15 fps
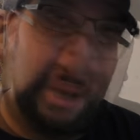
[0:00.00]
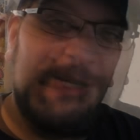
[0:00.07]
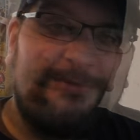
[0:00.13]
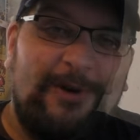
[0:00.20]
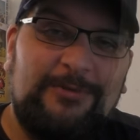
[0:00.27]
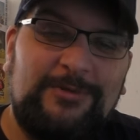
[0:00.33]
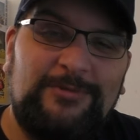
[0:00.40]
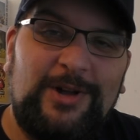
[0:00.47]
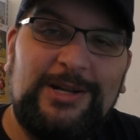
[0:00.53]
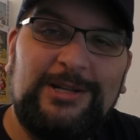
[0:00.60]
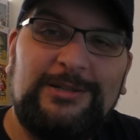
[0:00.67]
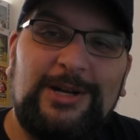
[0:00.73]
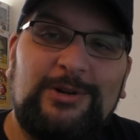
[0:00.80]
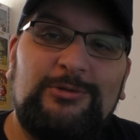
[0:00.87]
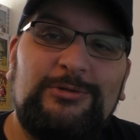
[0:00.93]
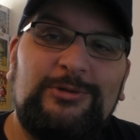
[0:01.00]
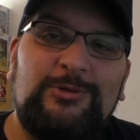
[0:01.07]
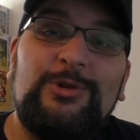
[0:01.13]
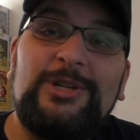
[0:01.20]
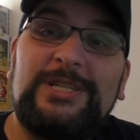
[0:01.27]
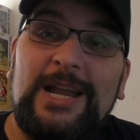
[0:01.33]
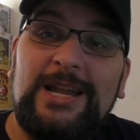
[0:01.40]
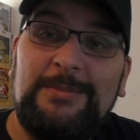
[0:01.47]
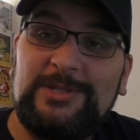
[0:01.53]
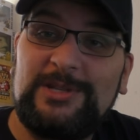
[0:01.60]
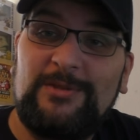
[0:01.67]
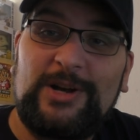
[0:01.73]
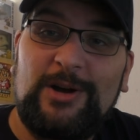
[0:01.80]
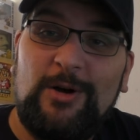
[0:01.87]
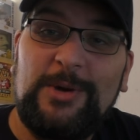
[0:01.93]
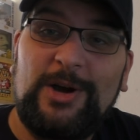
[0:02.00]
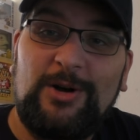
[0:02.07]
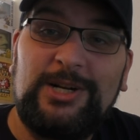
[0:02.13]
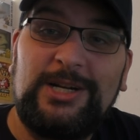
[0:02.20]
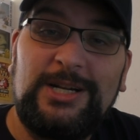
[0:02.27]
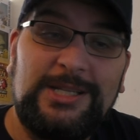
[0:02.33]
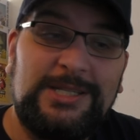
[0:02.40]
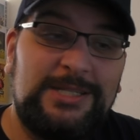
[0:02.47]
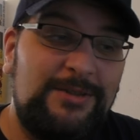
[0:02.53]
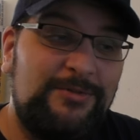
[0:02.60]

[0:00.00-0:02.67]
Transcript: Das war auf jeden Fall ein, ein cooles Erlebnis auf der Comic-Con in Linz,